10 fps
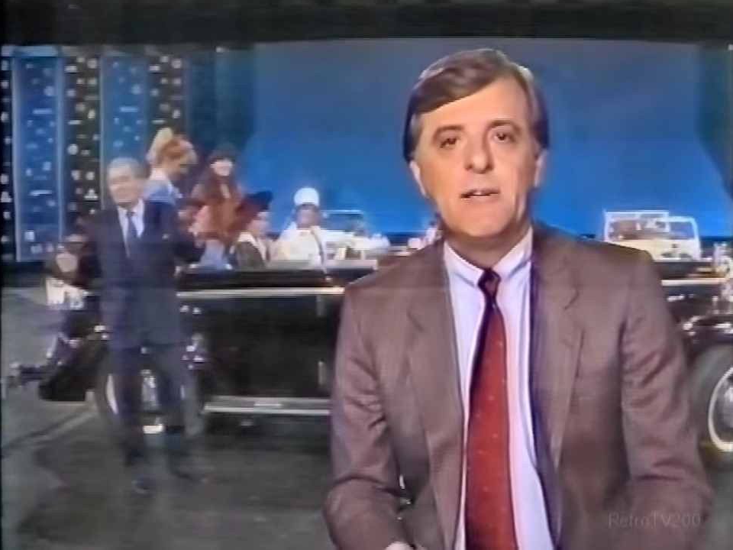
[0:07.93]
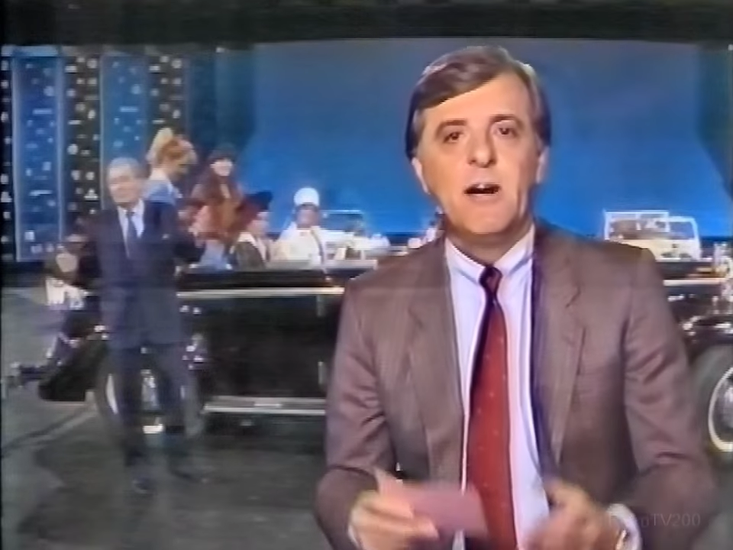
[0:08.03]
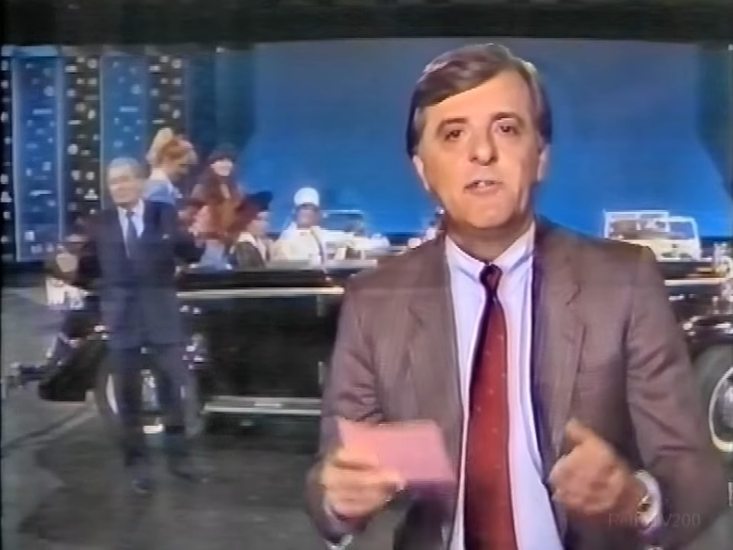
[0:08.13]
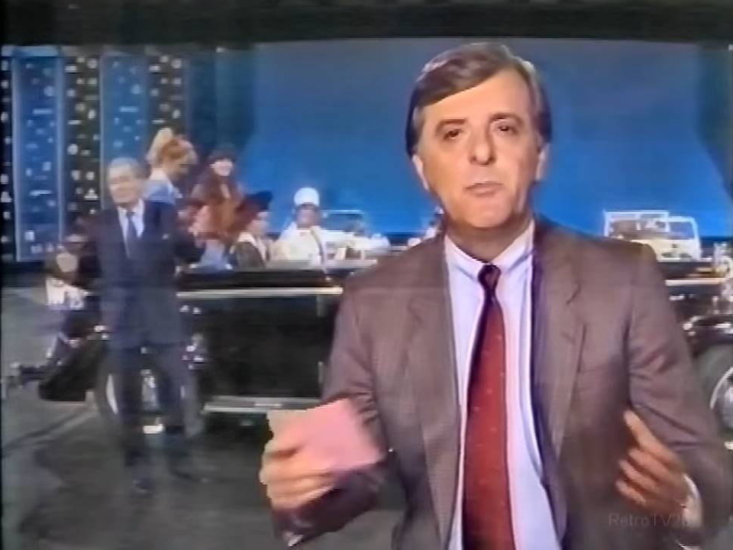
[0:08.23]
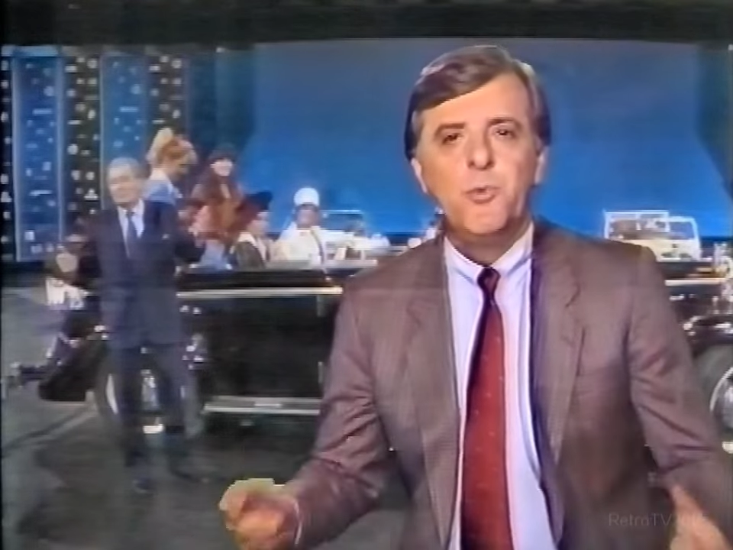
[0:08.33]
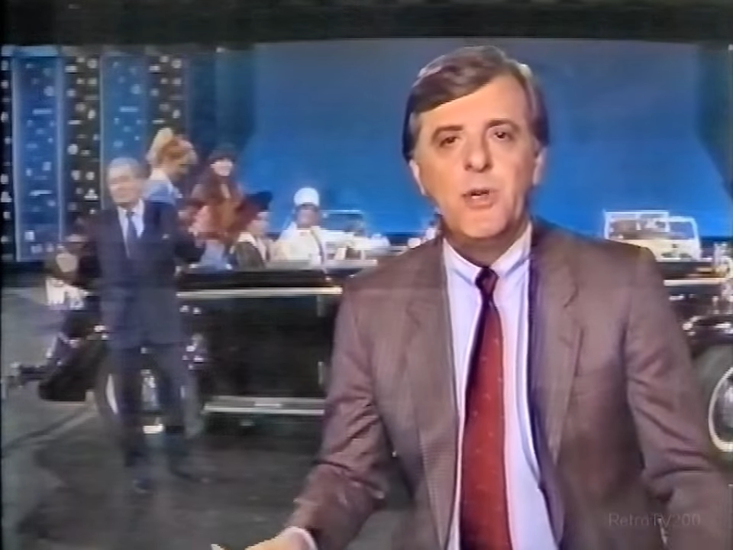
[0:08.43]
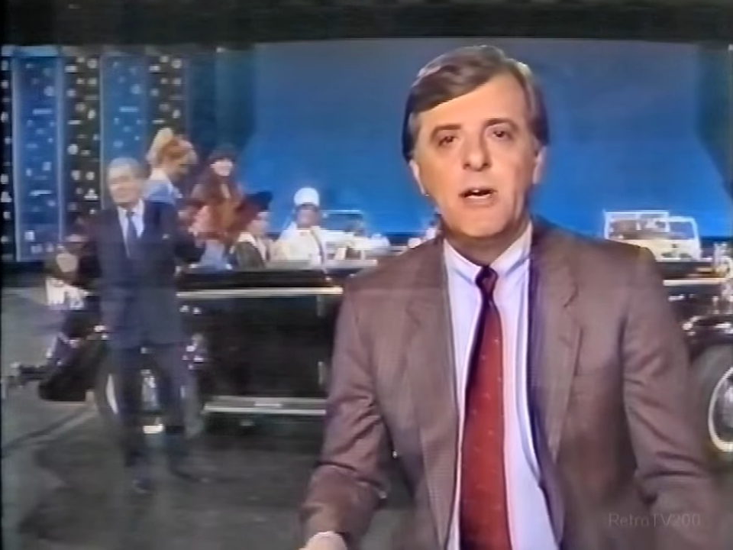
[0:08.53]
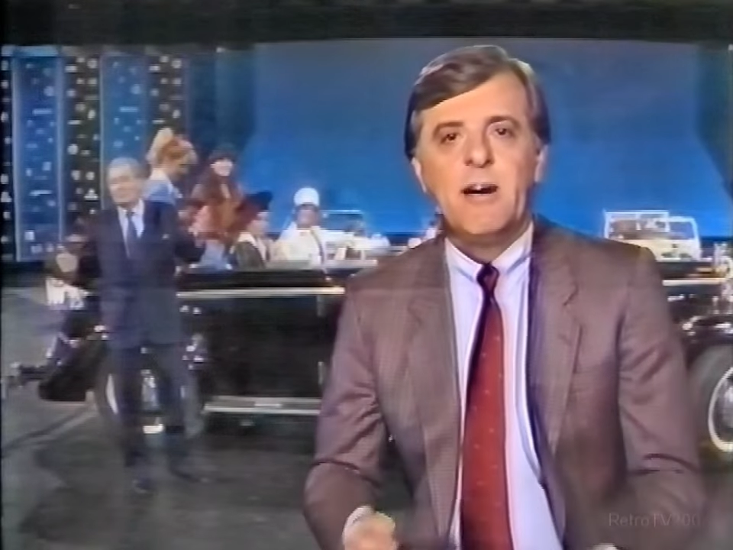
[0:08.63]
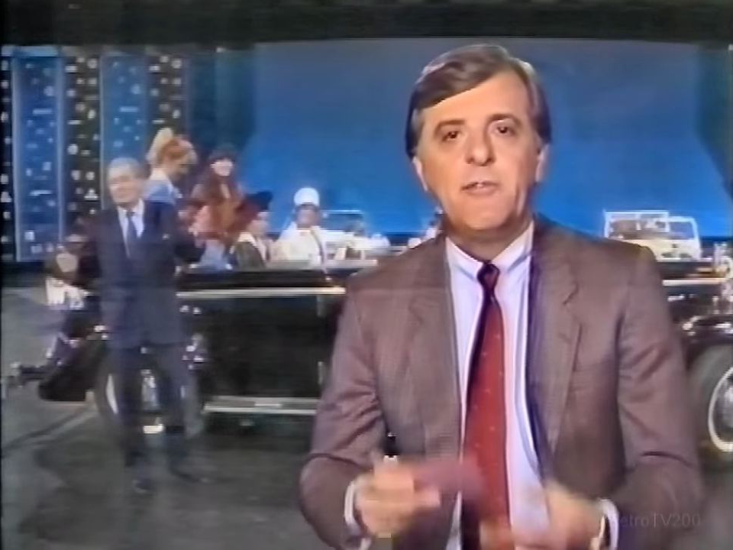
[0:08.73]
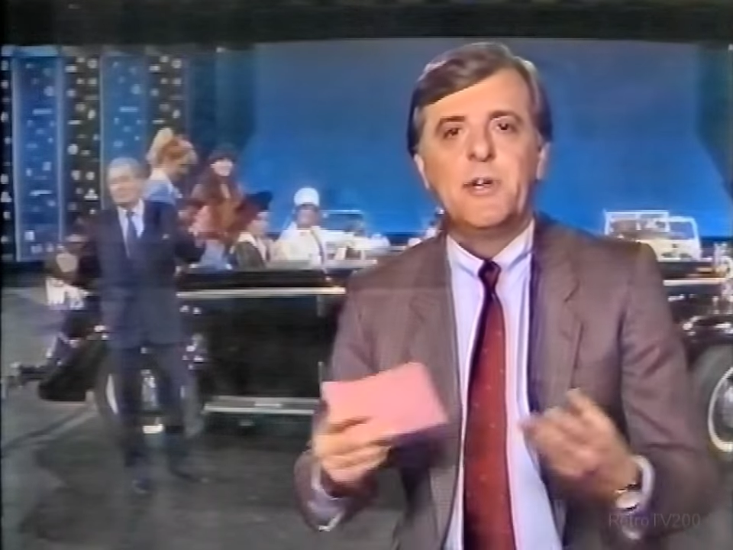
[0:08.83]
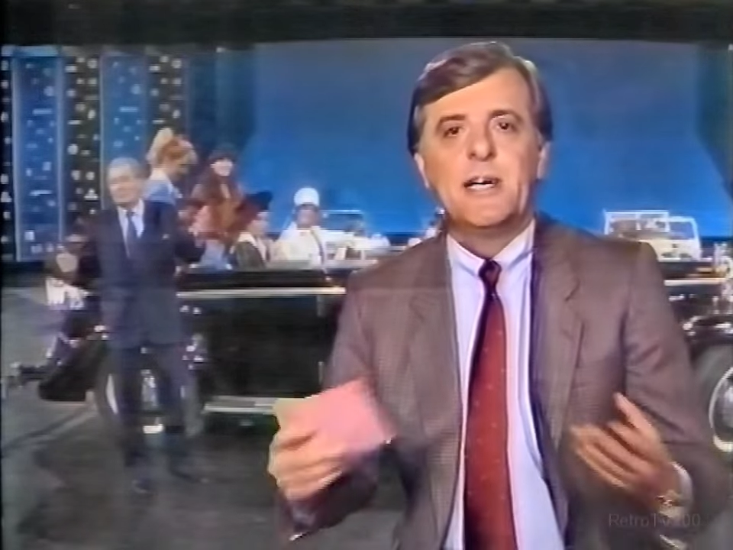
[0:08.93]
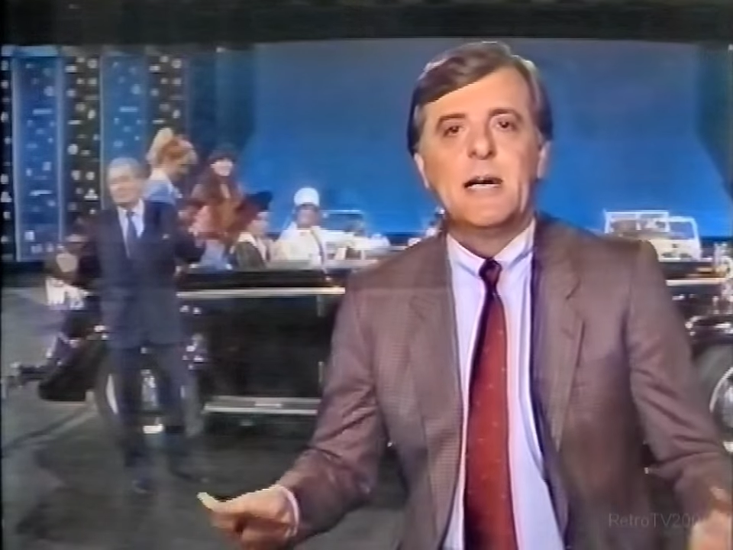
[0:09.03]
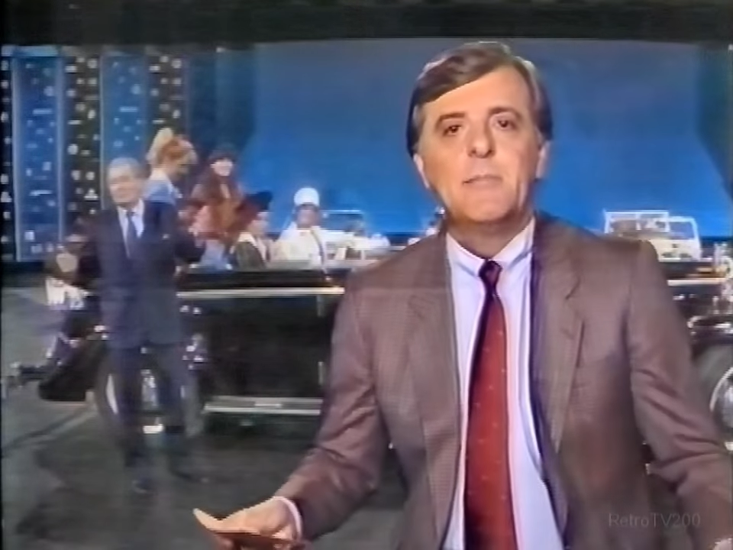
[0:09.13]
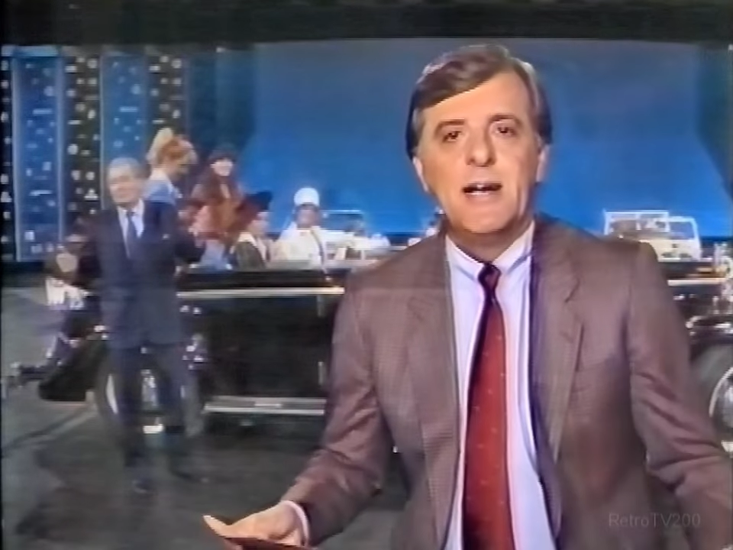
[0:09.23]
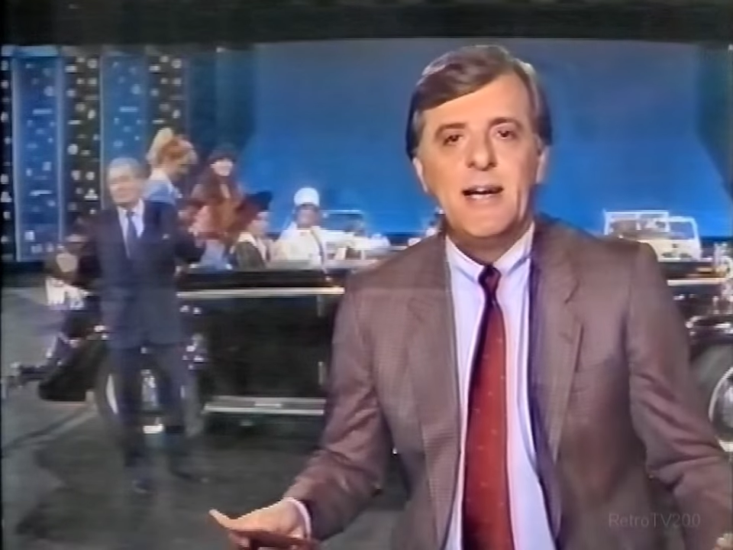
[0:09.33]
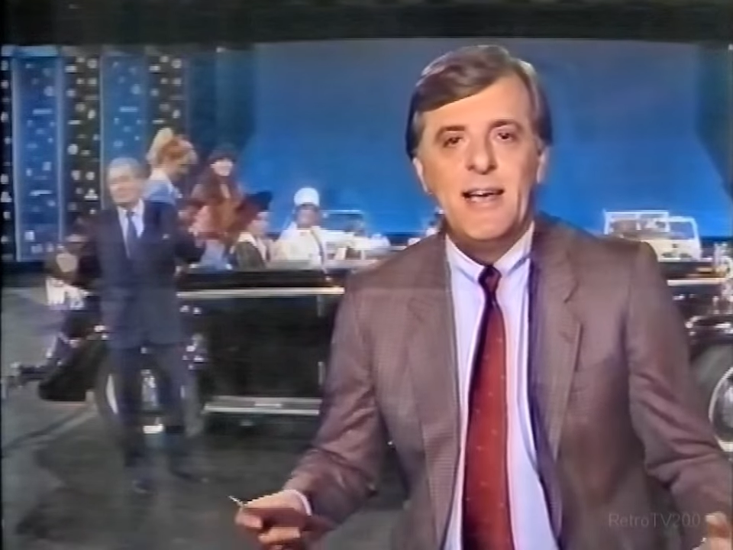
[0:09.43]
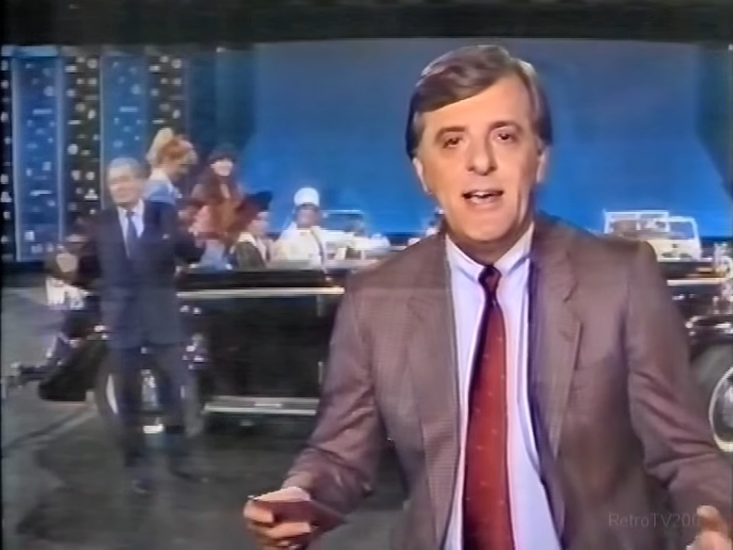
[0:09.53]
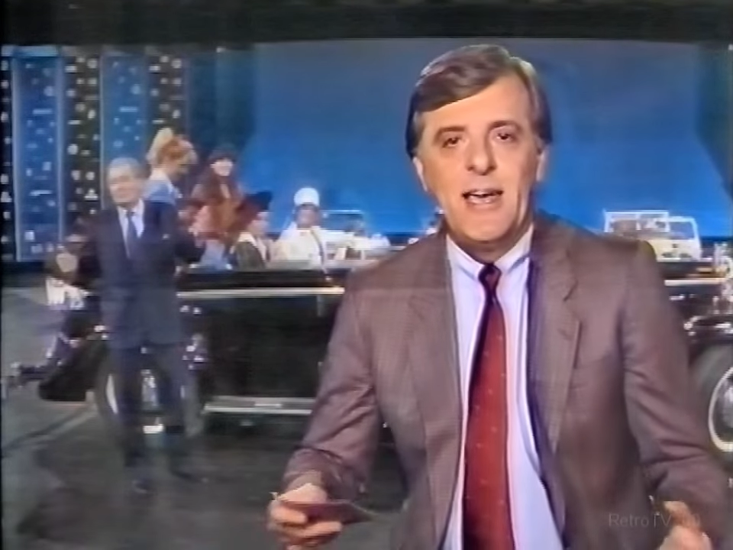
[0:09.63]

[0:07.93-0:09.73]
Er war auf der Bühne, er war vor der Kamera,